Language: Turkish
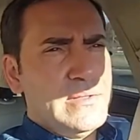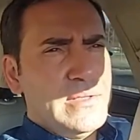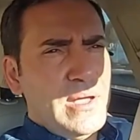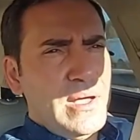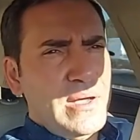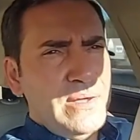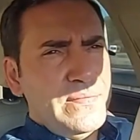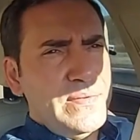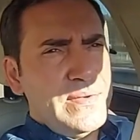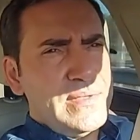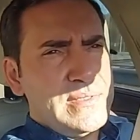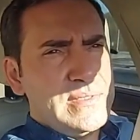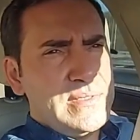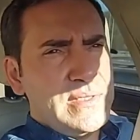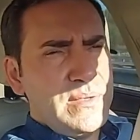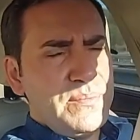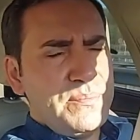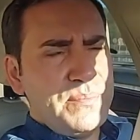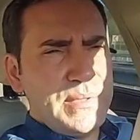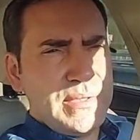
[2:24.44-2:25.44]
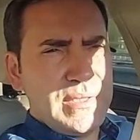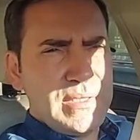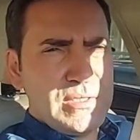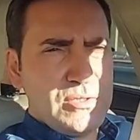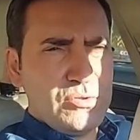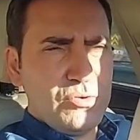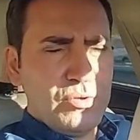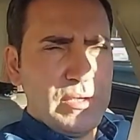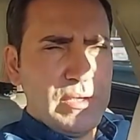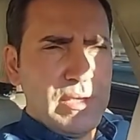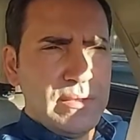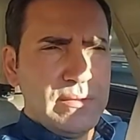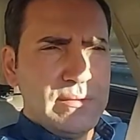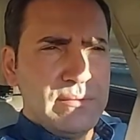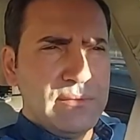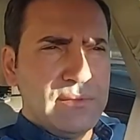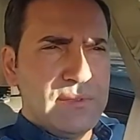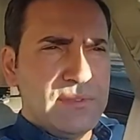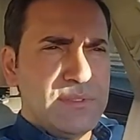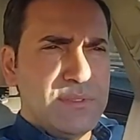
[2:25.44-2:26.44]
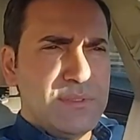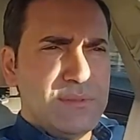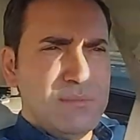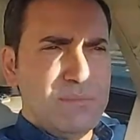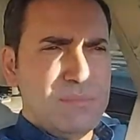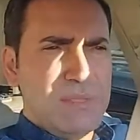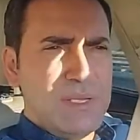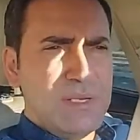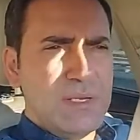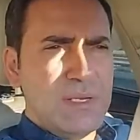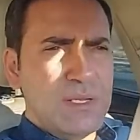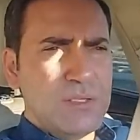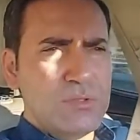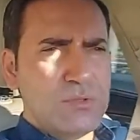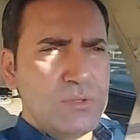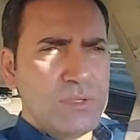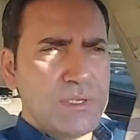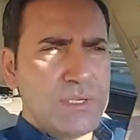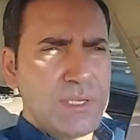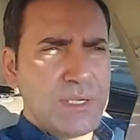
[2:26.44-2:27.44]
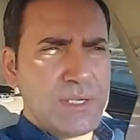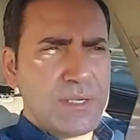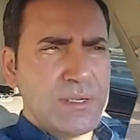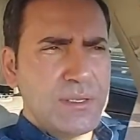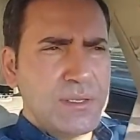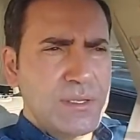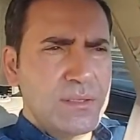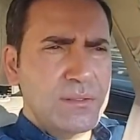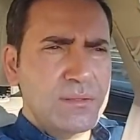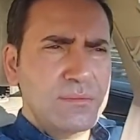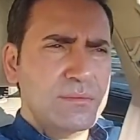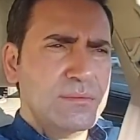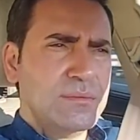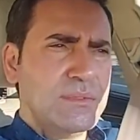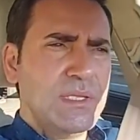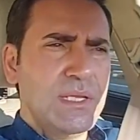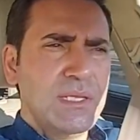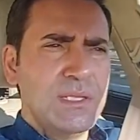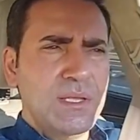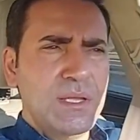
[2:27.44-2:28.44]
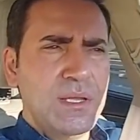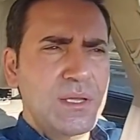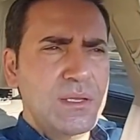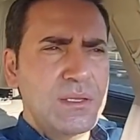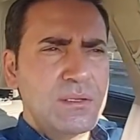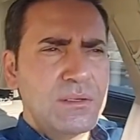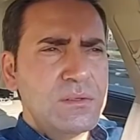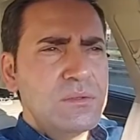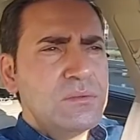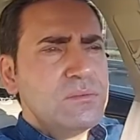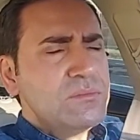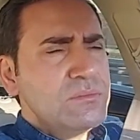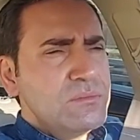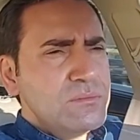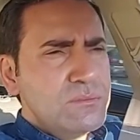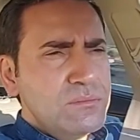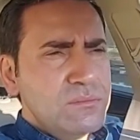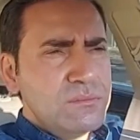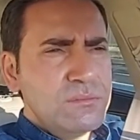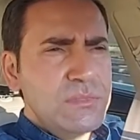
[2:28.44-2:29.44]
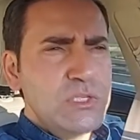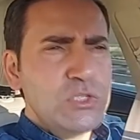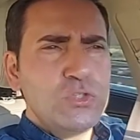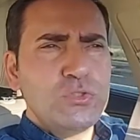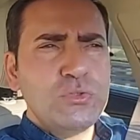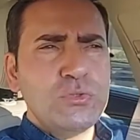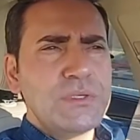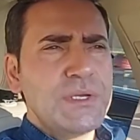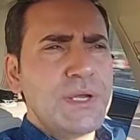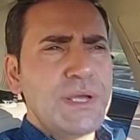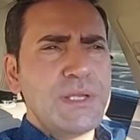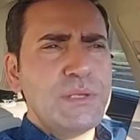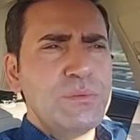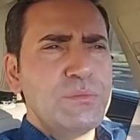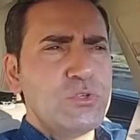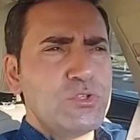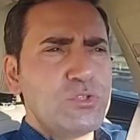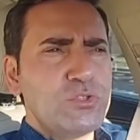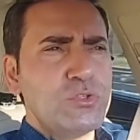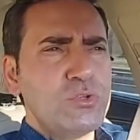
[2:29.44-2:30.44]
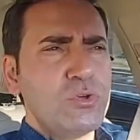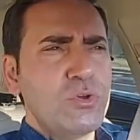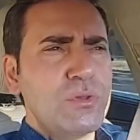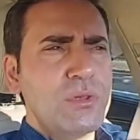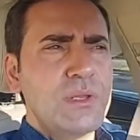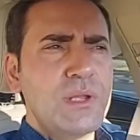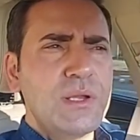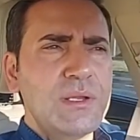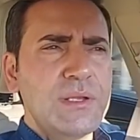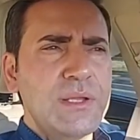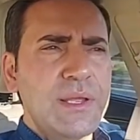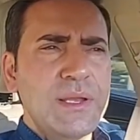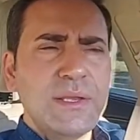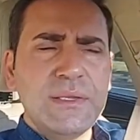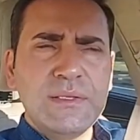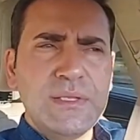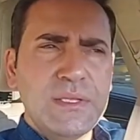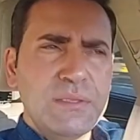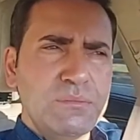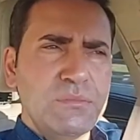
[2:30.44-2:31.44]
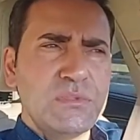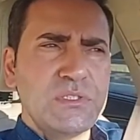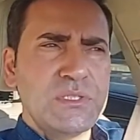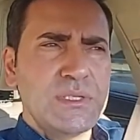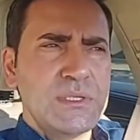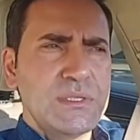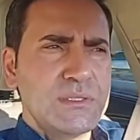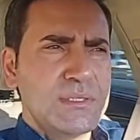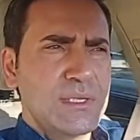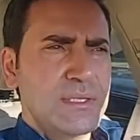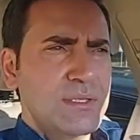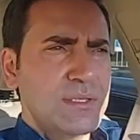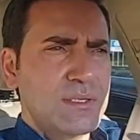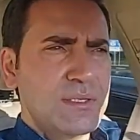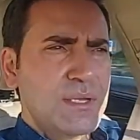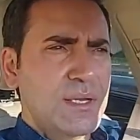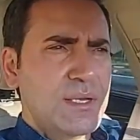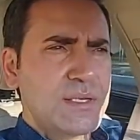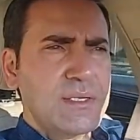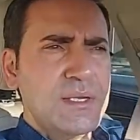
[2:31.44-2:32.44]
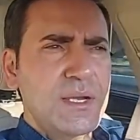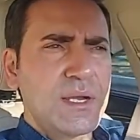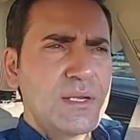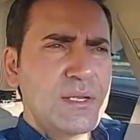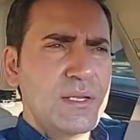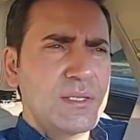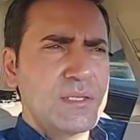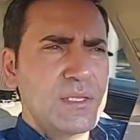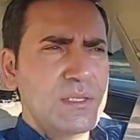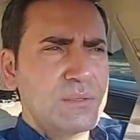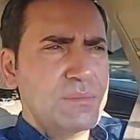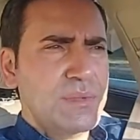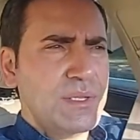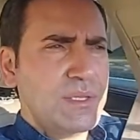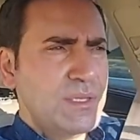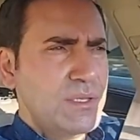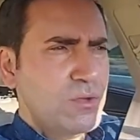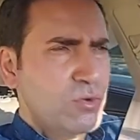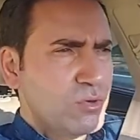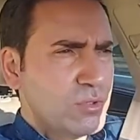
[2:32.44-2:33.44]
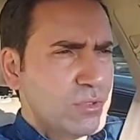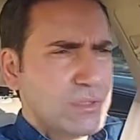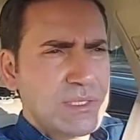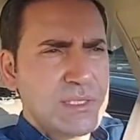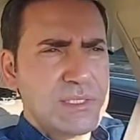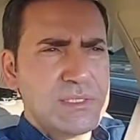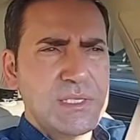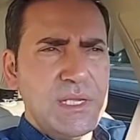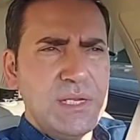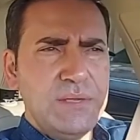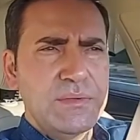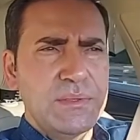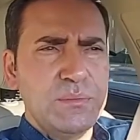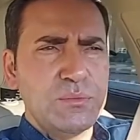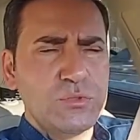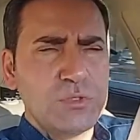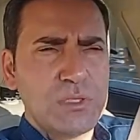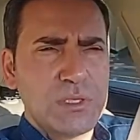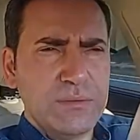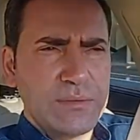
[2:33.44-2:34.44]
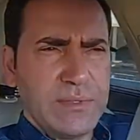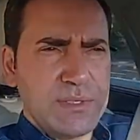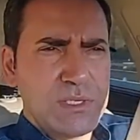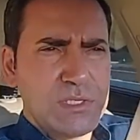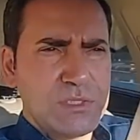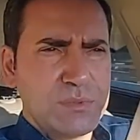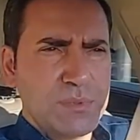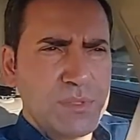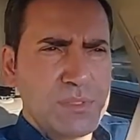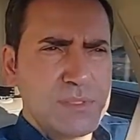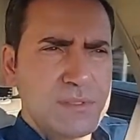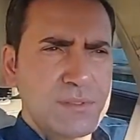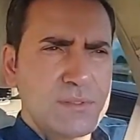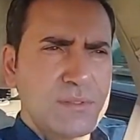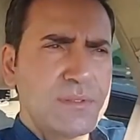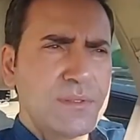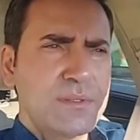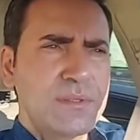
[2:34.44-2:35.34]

daha fazla parası olan miras olarak kalan ya da meşru gayrimeşru yollarla elde etmiş insanlara hakaret etmek de oradaki servet bu tarafa geçmez.